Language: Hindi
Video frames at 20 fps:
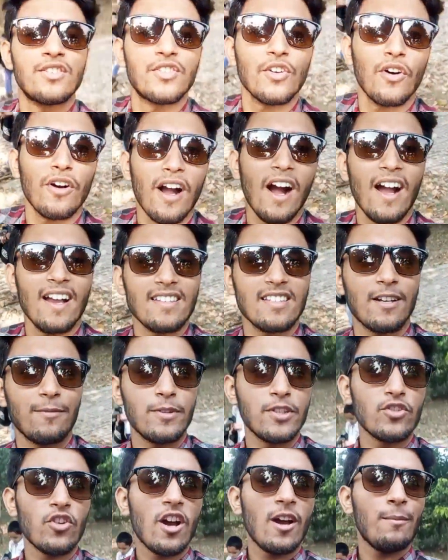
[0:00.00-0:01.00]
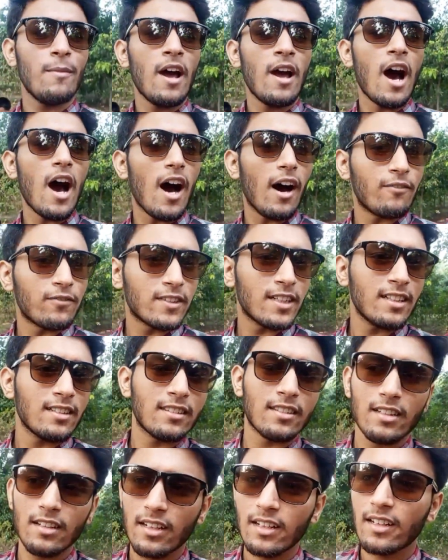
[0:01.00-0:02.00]
सो गाइज़ अभी जो है मैं आफ्टर
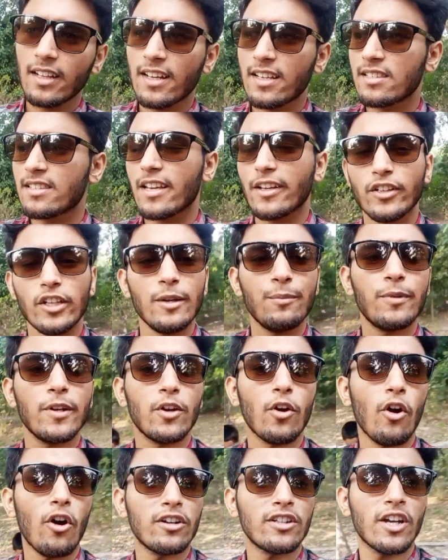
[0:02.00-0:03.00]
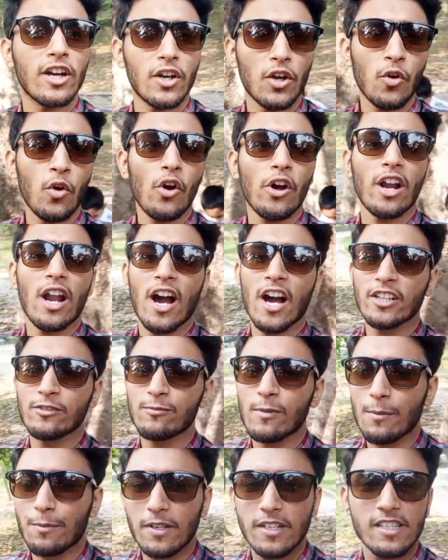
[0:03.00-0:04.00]
थ्री डेज़ एक क्लिप रिकॉर्ड कर रहा हूँ और आज
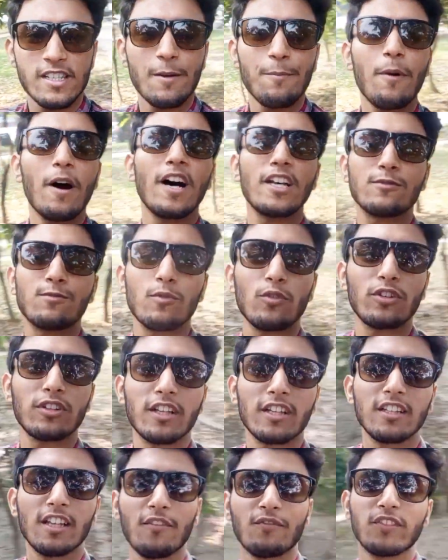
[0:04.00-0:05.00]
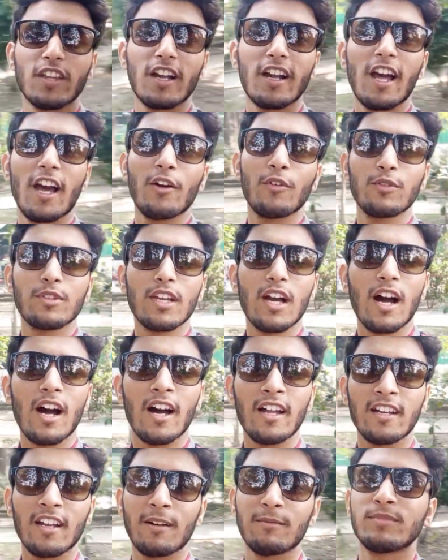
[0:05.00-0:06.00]
मैं फिर से पासपोर्ट के दफ्तर आया हूँ
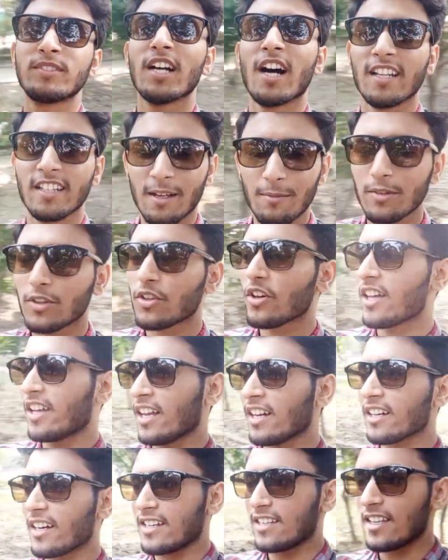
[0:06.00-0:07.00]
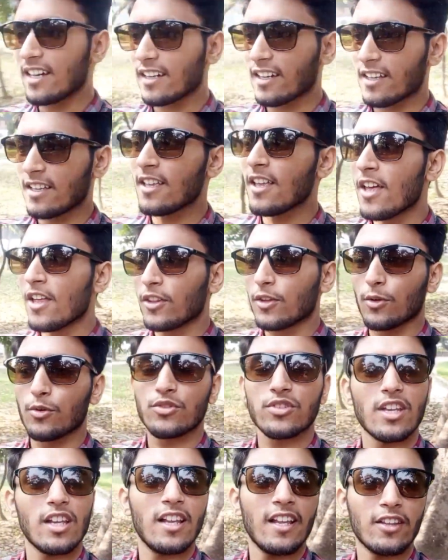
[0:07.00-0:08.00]
यार अब जाना भी तो है ना कहीं ना कहीं तो
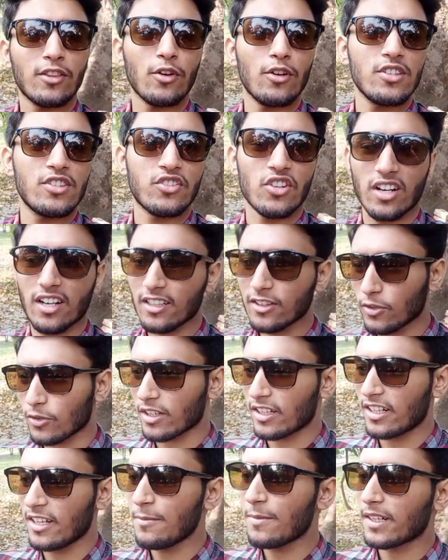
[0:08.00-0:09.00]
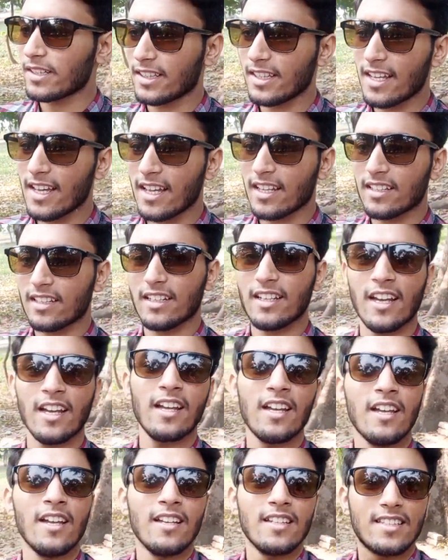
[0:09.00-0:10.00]
उसके लिए थोड़ी तो स्ट्रगल तो करनी पड़ती है ठीक है
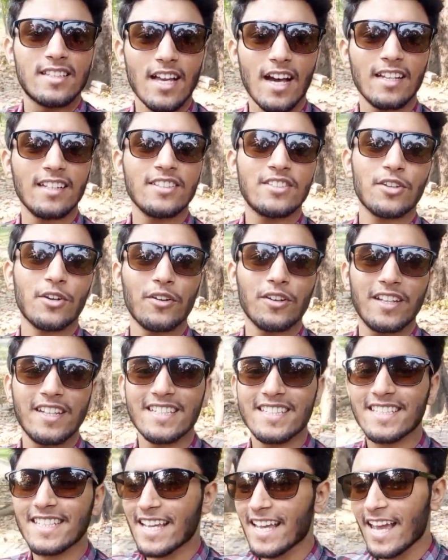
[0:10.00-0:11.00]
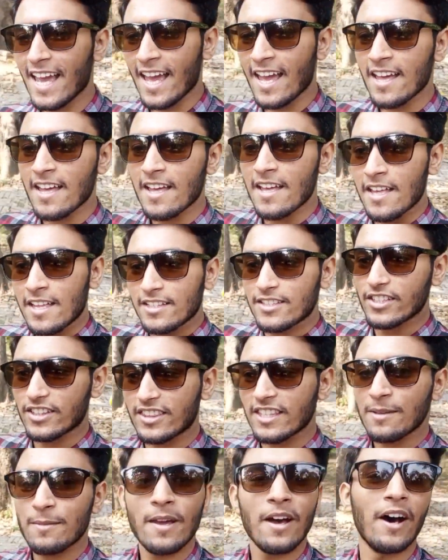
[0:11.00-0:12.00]
सारी स्टोरीज़ ये हैं
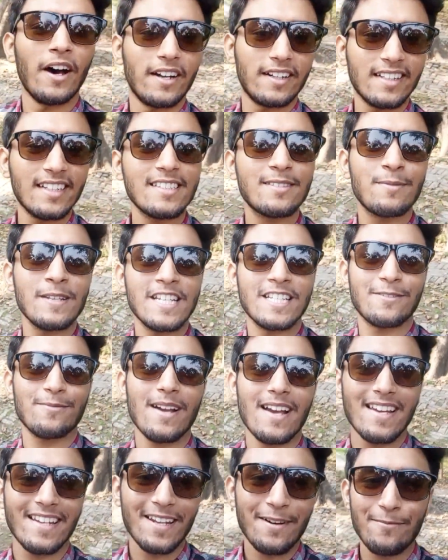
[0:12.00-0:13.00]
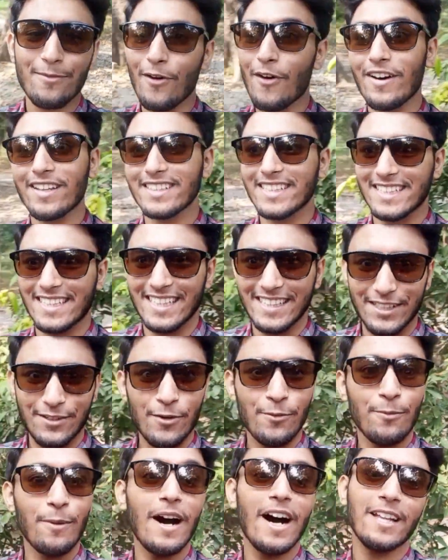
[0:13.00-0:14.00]
जितनी भी हर्डल्स बीच में आई ना बहुत ज़्यादा थी
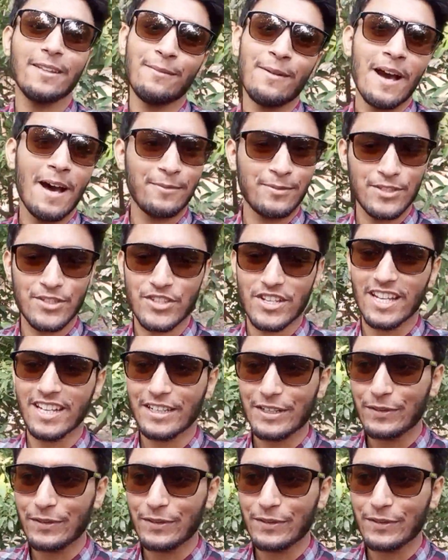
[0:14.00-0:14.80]
वो बाद में आपसे शेयर